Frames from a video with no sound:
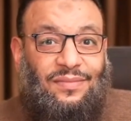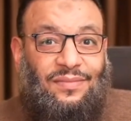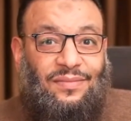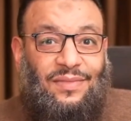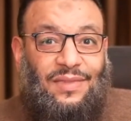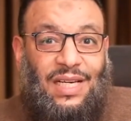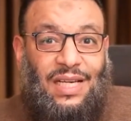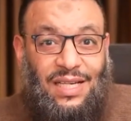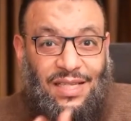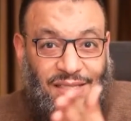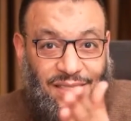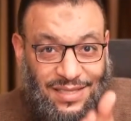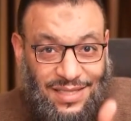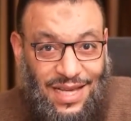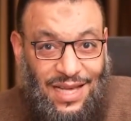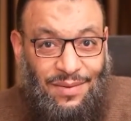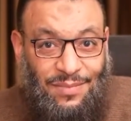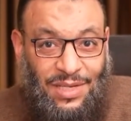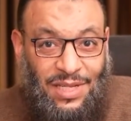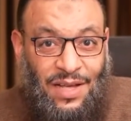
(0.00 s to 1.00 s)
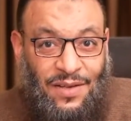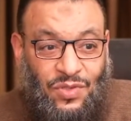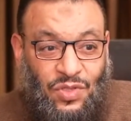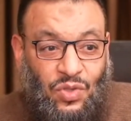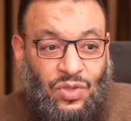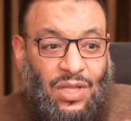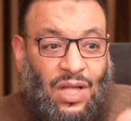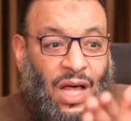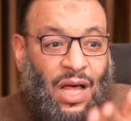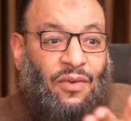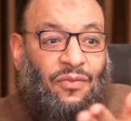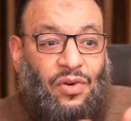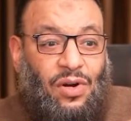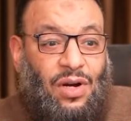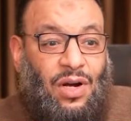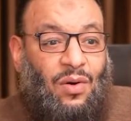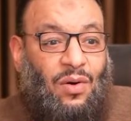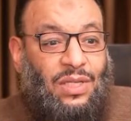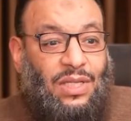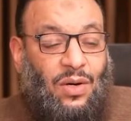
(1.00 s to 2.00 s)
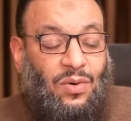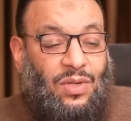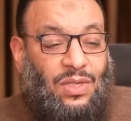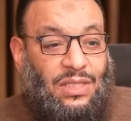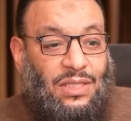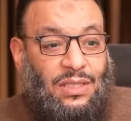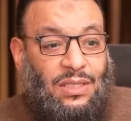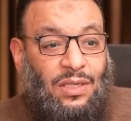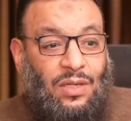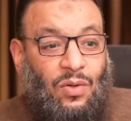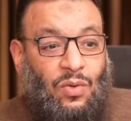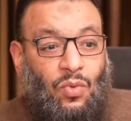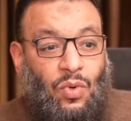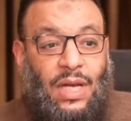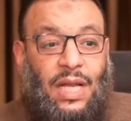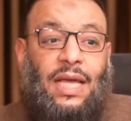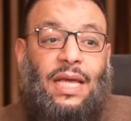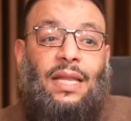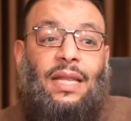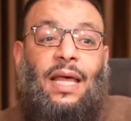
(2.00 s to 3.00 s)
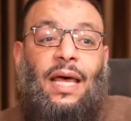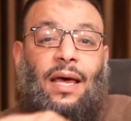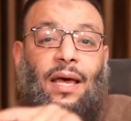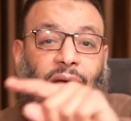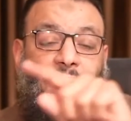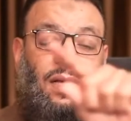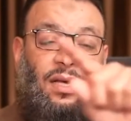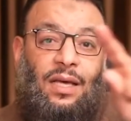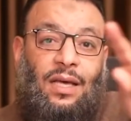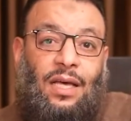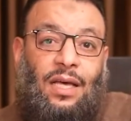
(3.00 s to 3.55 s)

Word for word: يعني الذهبي نفسه ضعف الراوي دوت ولكن لا